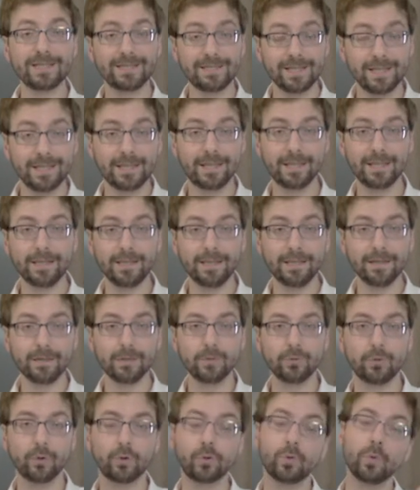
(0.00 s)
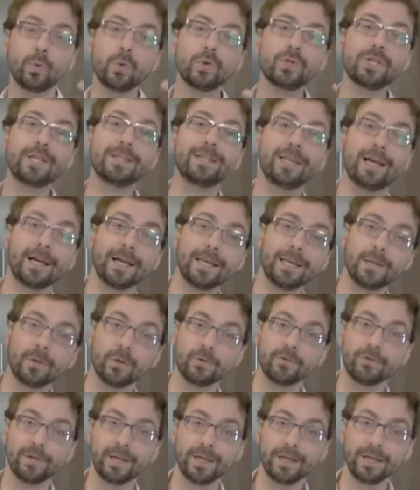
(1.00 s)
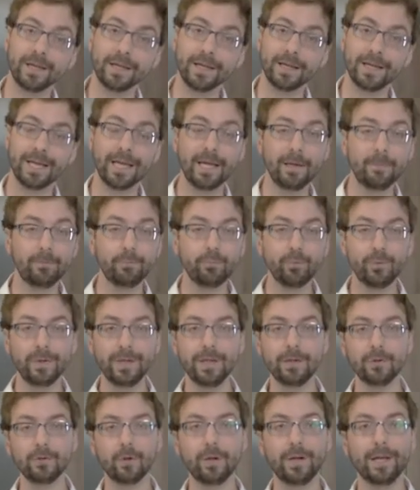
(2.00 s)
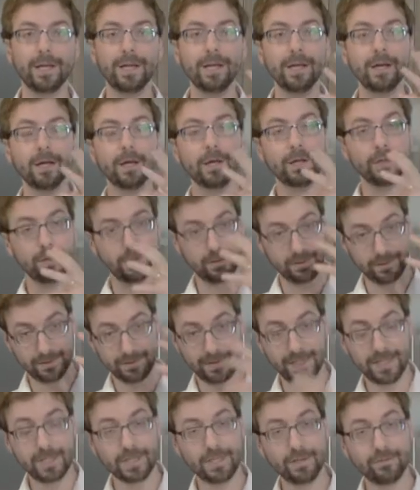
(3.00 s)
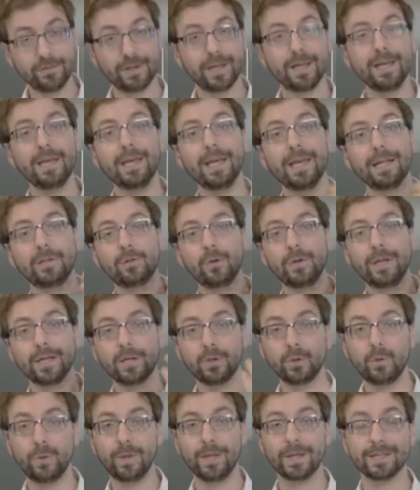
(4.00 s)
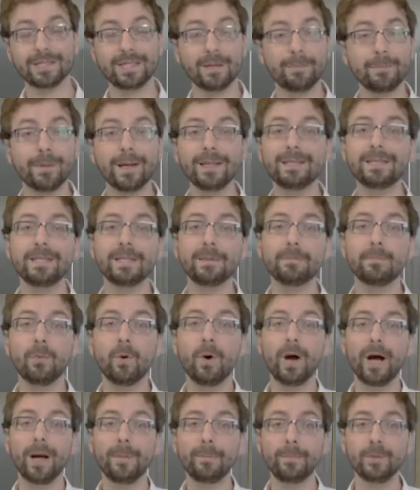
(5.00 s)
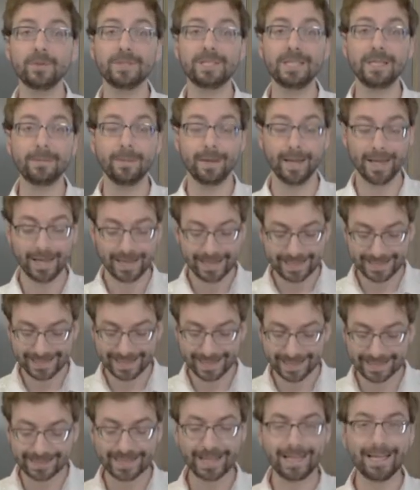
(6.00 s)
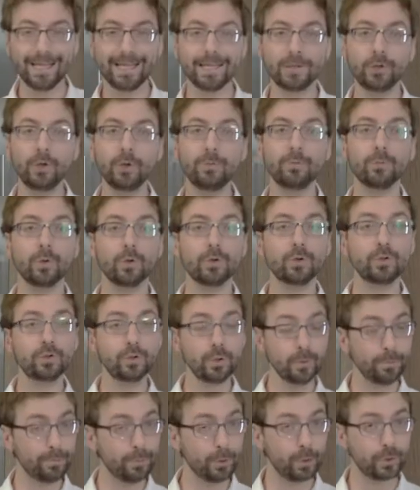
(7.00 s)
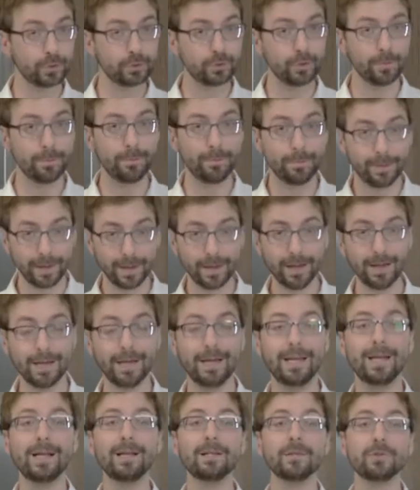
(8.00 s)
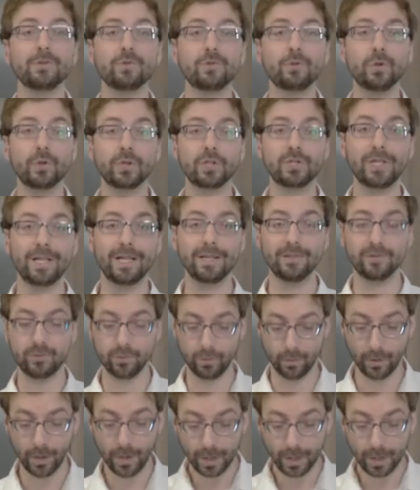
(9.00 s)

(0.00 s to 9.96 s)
essayé de congeler des haricots verts et puis de les dégivrer et de les cuire. C'est pratiquement impossible. Certains légumes ne supportent pas la surgélation.